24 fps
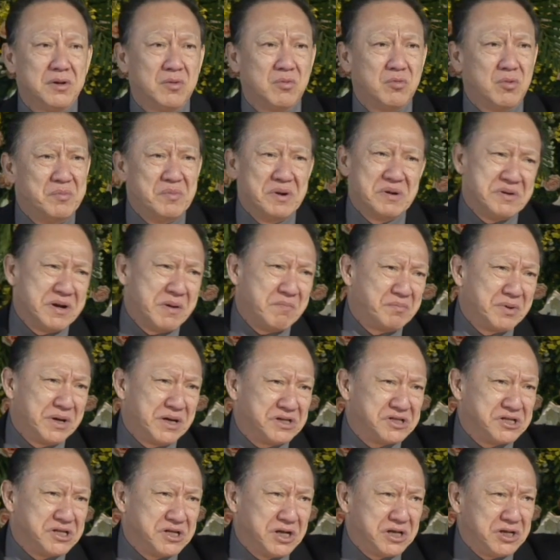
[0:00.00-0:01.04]
我们能不
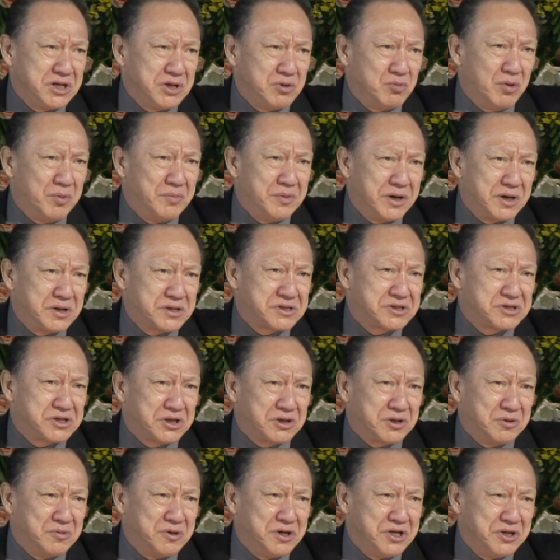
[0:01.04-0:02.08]
能今天以我们的舌
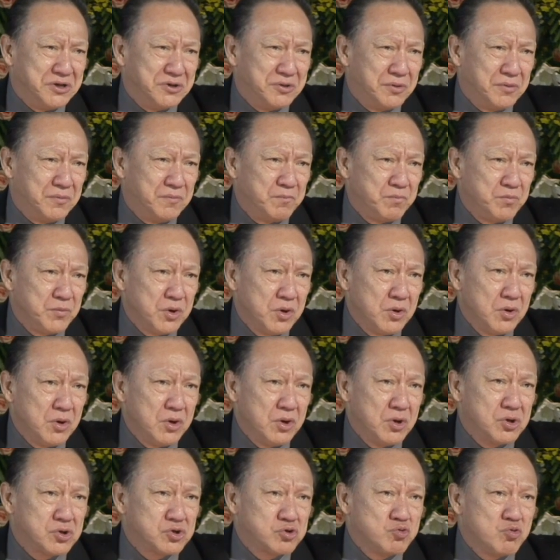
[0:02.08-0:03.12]
头理由，
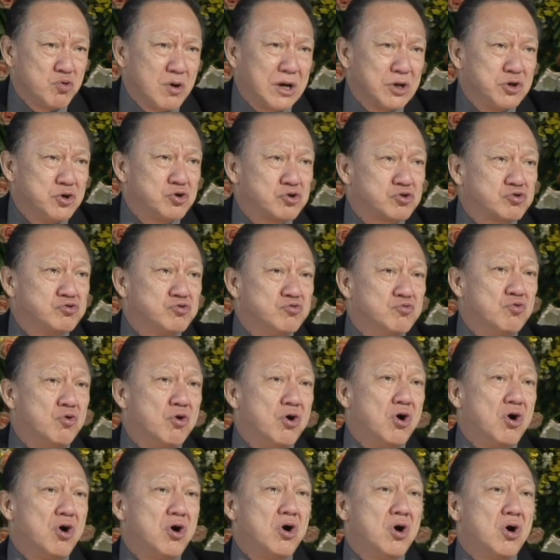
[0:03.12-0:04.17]
主啊，又束
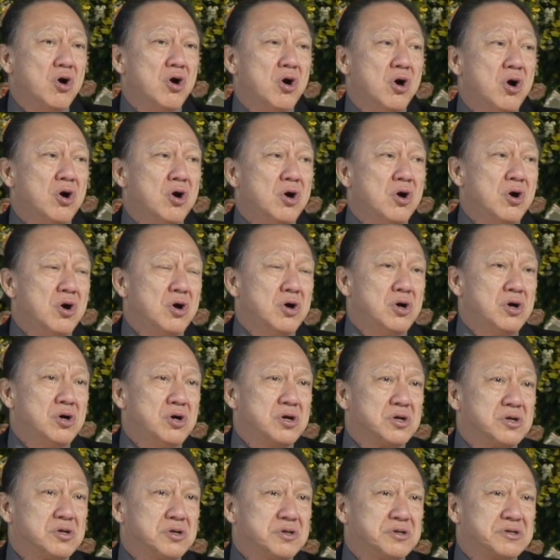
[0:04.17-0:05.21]
我，
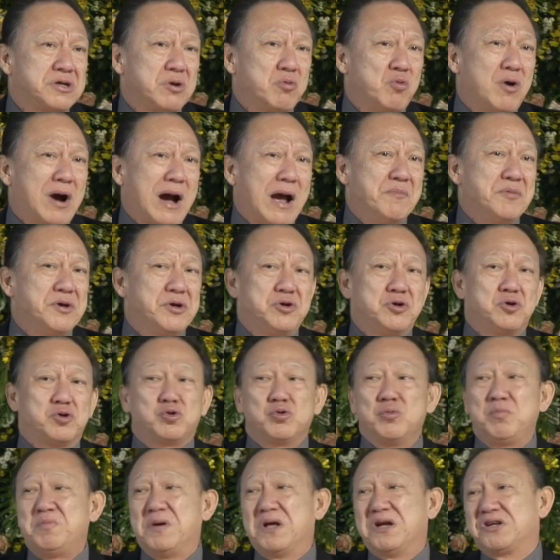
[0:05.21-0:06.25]
在我还没有又
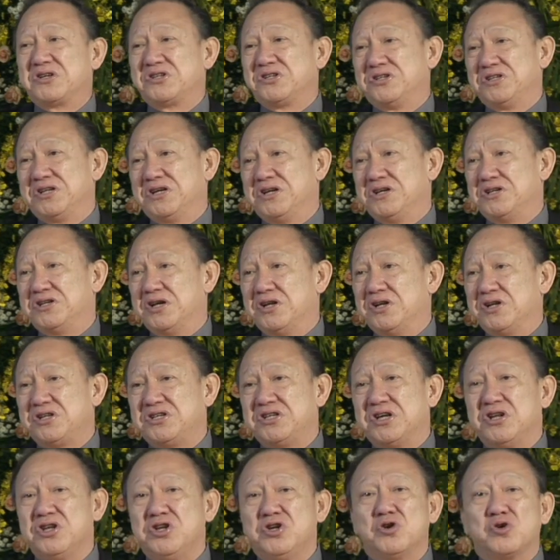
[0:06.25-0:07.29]
说别的事情以前，
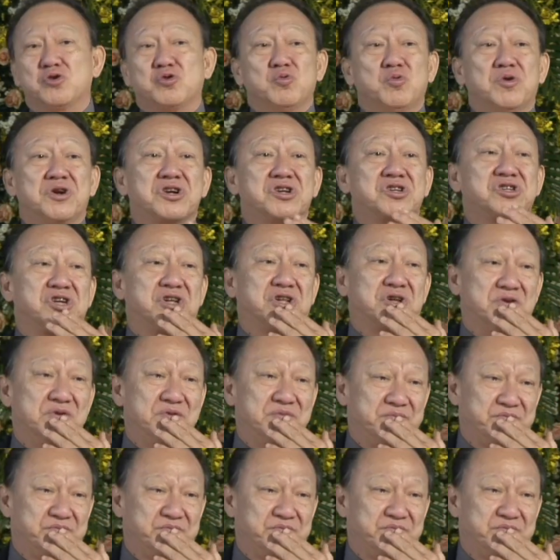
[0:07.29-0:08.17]
先又束我的舌头。